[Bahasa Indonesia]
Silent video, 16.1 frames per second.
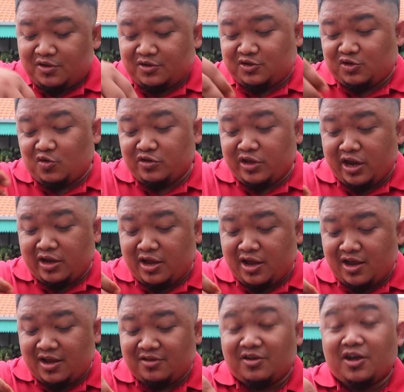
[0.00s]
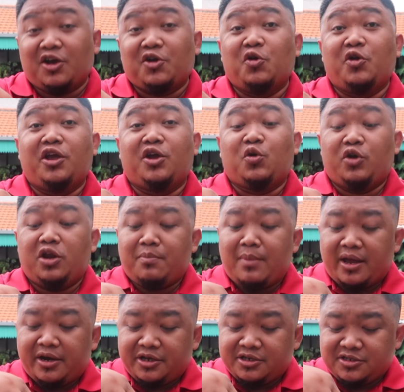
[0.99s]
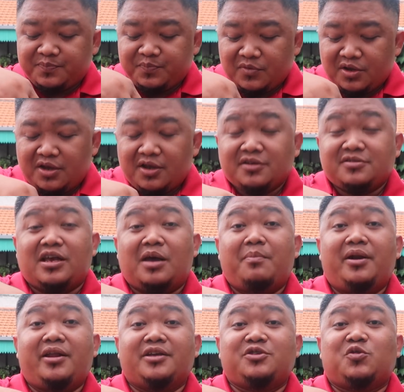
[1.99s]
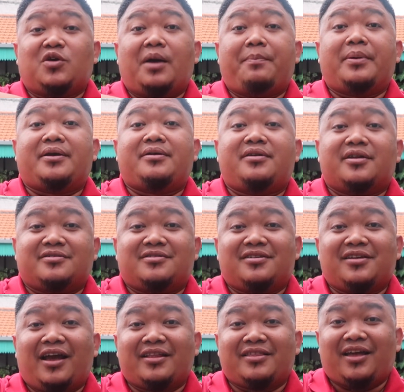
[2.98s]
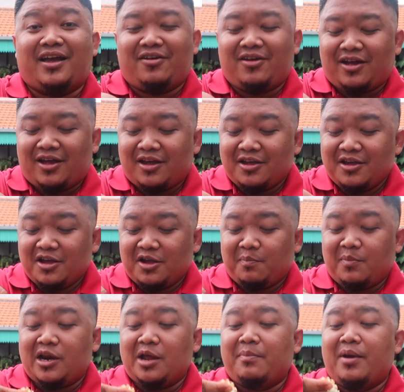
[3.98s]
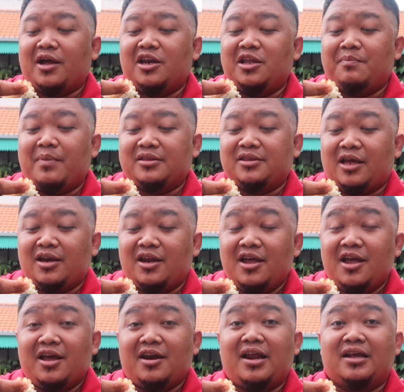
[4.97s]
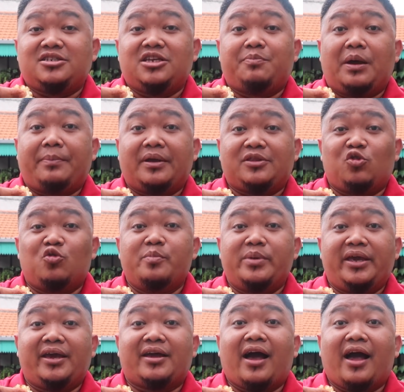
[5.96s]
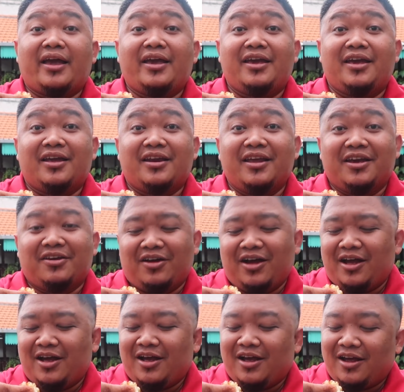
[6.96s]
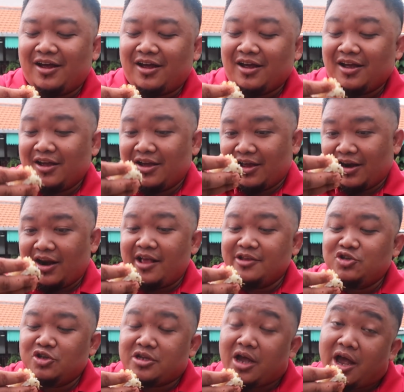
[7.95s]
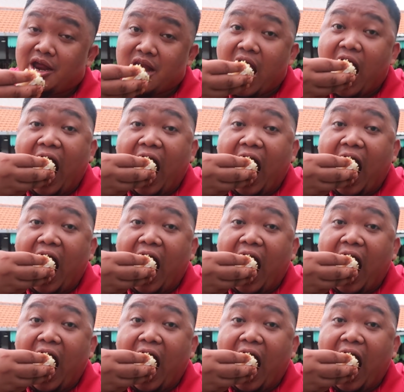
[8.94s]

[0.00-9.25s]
Serundengnya gurih-gurih manis, sambalnya juga pedas ternyata. Wah, menambah kenikmatan nasi babat Umi Ika ini. Ha, lanjutkan.